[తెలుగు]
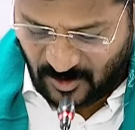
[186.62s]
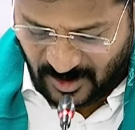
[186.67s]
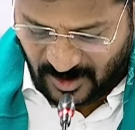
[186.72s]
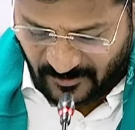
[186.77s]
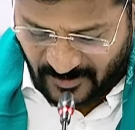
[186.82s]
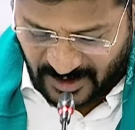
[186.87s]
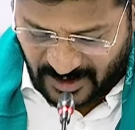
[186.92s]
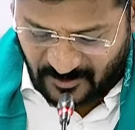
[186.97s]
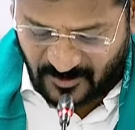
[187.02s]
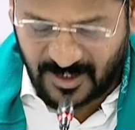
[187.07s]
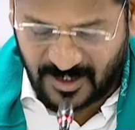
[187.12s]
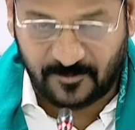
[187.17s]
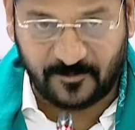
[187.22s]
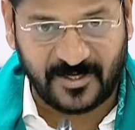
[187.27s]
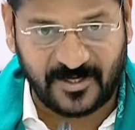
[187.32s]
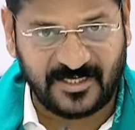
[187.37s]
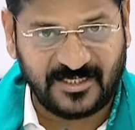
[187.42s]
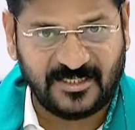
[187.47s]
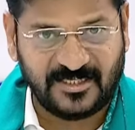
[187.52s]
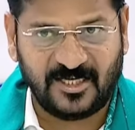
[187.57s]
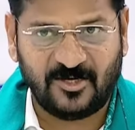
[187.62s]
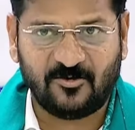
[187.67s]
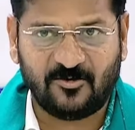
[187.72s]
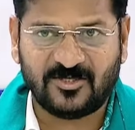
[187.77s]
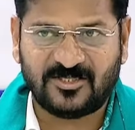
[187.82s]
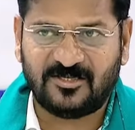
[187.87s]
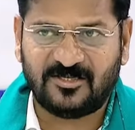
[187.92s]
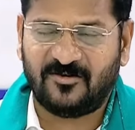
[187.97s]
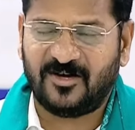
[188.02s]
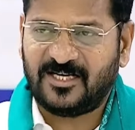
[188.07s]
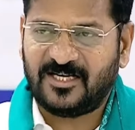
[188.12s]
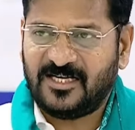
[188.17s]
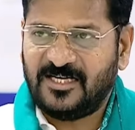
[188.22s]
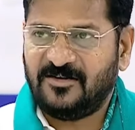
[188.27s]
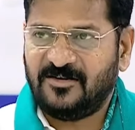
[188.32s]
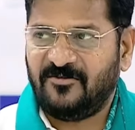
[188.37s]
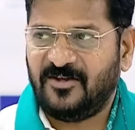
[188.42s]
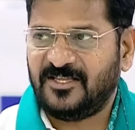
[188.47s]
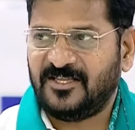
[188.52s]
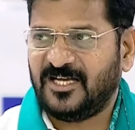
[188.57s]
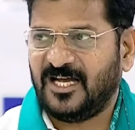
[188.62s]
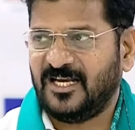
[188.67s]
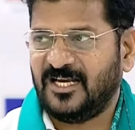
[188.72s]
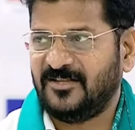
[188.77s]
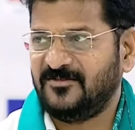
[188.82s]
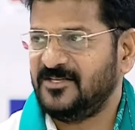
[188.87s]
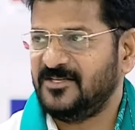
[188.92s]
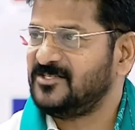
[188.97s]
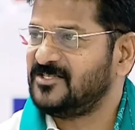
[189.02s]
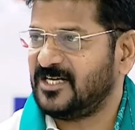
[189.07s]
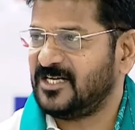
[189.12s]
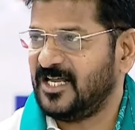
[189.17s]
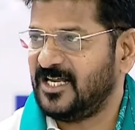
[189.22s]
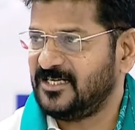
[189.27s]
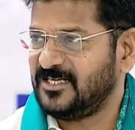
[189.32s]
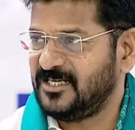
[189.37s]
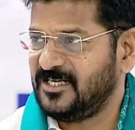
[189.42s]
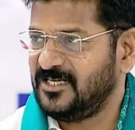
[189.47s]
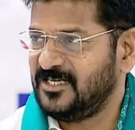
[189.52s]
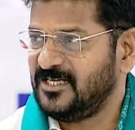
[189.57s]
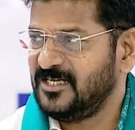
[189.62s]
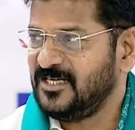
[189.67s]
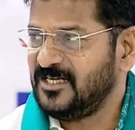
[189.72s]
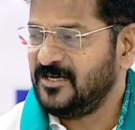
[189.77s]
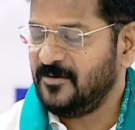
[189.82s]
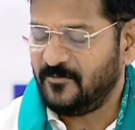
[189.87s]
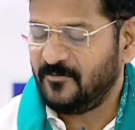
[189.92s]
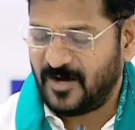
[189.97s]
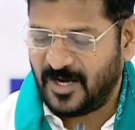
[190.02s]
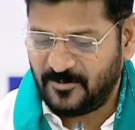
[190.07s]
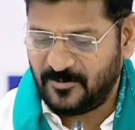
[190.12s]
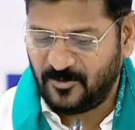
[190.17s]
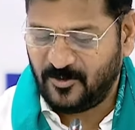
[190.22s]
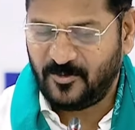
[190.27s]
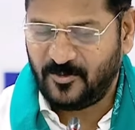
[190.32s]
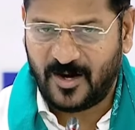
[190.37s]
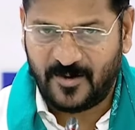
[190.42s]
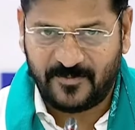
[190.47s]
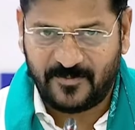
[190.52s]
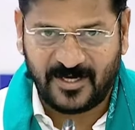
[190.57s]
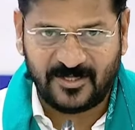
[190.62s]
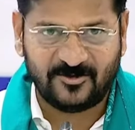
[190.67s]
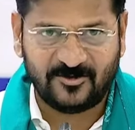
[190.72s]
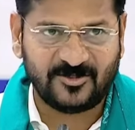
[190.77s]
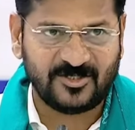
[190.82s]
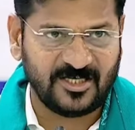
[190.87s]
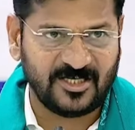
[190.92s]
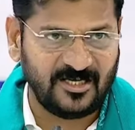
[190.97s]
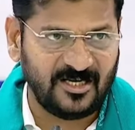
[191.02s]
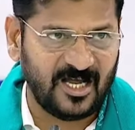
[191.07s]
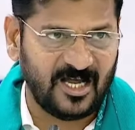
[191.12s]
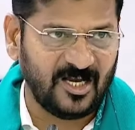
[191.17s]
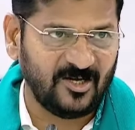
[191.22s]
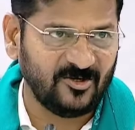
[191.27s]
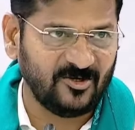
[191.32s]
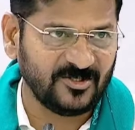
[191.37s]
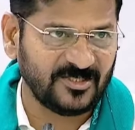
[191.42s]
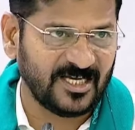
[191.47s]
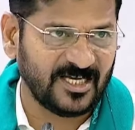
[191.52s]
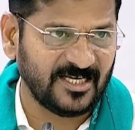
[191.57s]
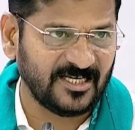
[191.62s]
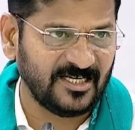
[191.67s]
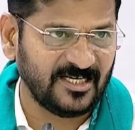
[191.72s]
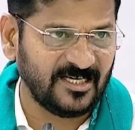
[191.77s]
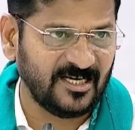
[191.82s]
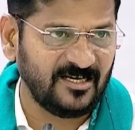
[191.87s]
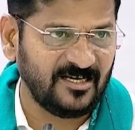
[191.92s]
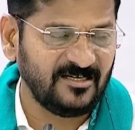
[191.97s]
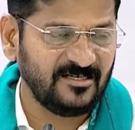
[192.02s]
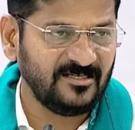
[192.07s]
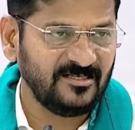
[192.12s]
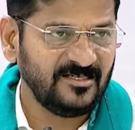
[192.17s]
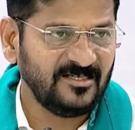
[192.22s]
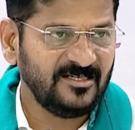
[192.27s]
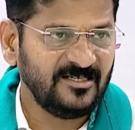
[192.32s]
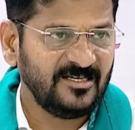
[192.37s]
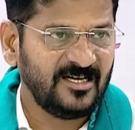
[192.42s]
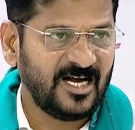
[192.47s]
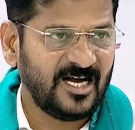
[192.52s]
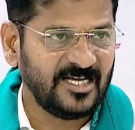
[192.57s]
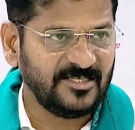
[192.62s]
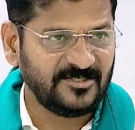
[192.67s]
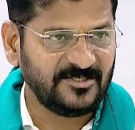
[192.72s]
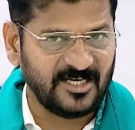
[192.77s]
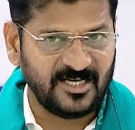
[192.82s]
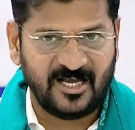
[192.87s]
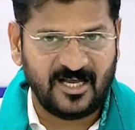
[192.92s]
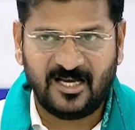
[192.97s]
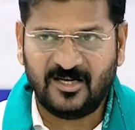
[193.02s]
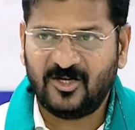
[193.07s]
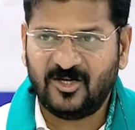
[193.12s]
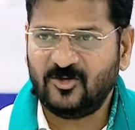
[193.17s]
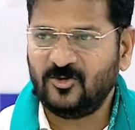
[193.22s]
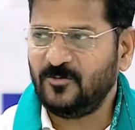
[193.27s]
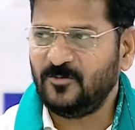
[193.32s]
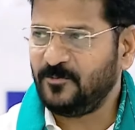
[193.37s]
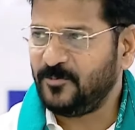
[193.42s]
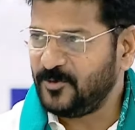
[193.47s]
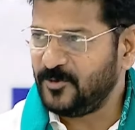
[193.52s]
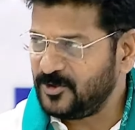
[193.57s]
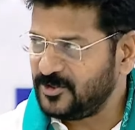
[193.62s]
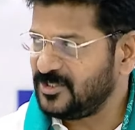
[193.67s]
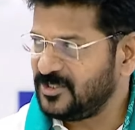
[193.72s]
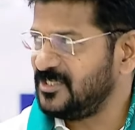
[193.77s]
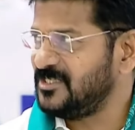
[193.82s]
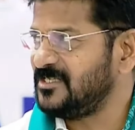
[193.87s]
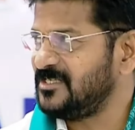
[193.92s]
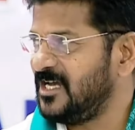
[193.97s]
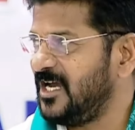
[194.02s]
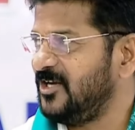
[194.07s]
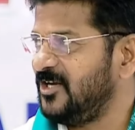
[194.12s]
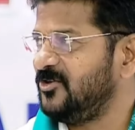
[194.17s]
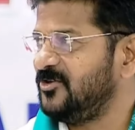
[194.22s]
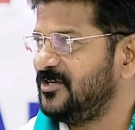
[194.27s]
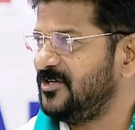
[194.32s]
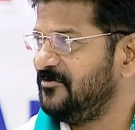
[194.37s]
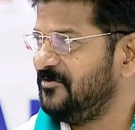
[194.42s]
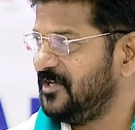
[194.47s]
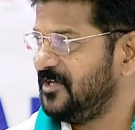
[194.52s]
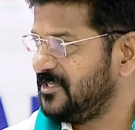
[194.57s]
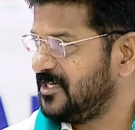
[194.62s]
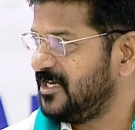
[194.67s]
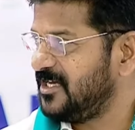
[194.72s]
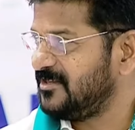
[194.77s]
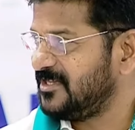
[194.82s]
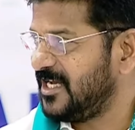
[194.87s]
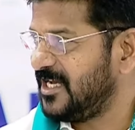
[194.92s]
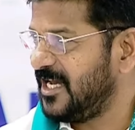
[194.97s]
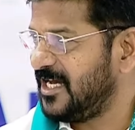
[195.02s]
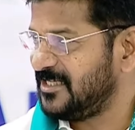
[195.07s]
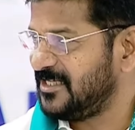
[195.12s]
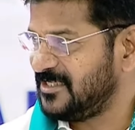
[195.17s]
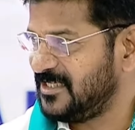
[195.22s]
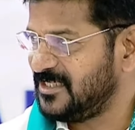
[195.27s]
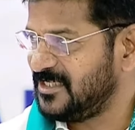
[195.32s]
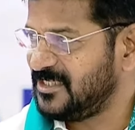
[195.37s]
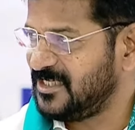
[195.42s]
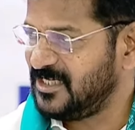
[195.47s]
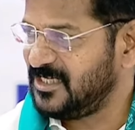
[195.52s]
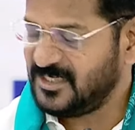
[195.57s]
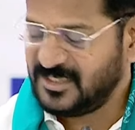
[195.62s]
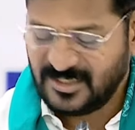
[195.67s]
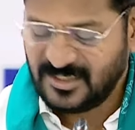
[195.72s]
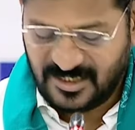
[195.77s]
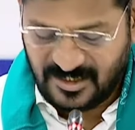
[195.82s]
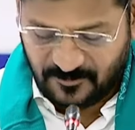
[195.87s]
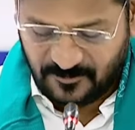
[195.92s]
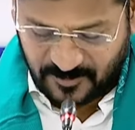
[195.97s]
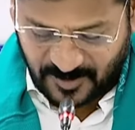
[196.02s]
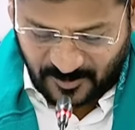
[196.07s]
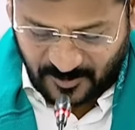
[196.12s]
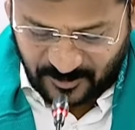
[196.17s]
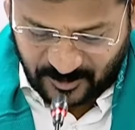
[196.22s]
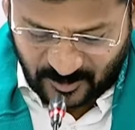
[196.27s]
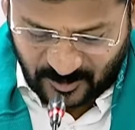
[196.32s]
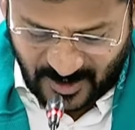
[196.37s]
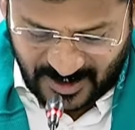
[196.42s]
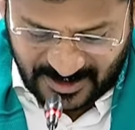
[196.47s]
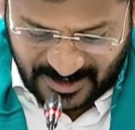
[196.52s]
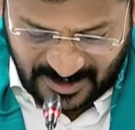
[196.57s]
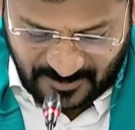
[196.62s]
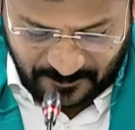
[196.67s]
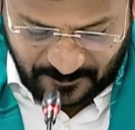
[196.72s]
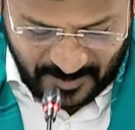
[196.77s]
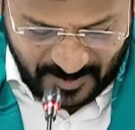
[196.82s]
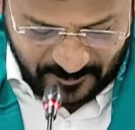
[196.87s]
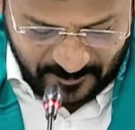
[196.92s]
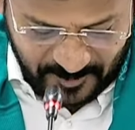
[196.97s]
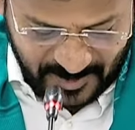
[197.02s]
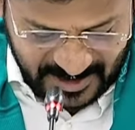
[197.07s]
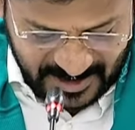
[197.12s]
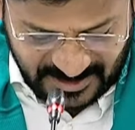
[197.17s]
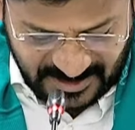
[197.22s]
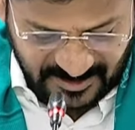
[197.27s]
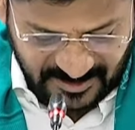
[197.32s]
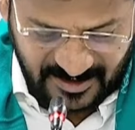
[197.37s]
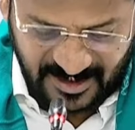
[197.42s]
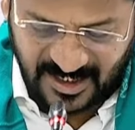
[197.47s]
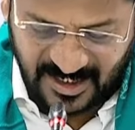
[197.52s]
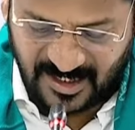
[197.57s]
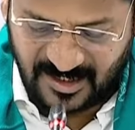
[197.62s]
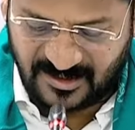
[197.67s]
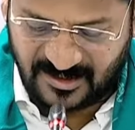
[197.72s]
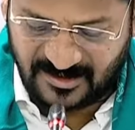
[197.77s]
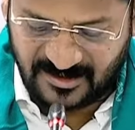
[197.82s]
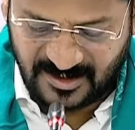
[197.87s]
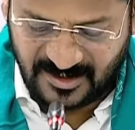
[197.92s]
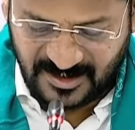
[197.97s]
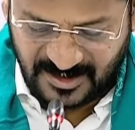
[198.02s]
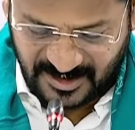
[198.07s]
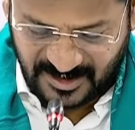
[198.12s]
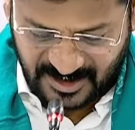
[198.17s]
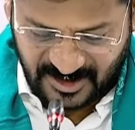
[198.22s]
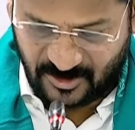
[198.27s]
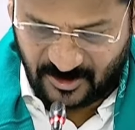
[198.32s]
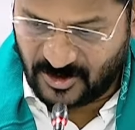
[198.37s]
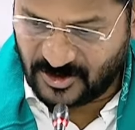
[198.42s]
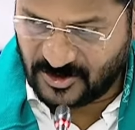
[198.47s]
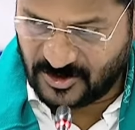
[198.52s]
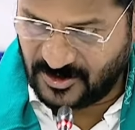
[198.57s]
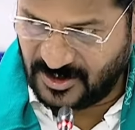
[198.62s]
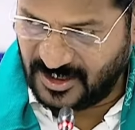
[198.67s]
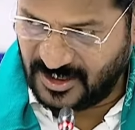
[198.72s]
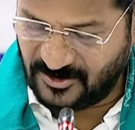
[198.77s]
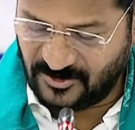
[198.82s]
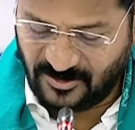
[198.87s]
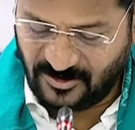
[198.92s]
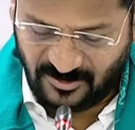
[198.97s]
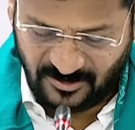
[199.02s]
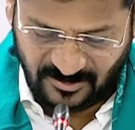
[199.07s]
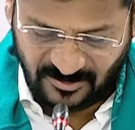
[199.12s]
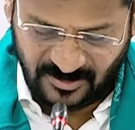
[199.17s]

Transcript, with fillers: ఒకవేళ వారు పర్యటనకు వస్తే వారికి నివేదికలు అందించడానికి మహబూబాబాద్ జిల్లాలో జరిగిన అంచనాలను పూర్తి స్థాయిలో నివేదికలు తయారు చేసి ప్రభుత్వానికి పంపాల్సిందిగా ఈరోజు నేను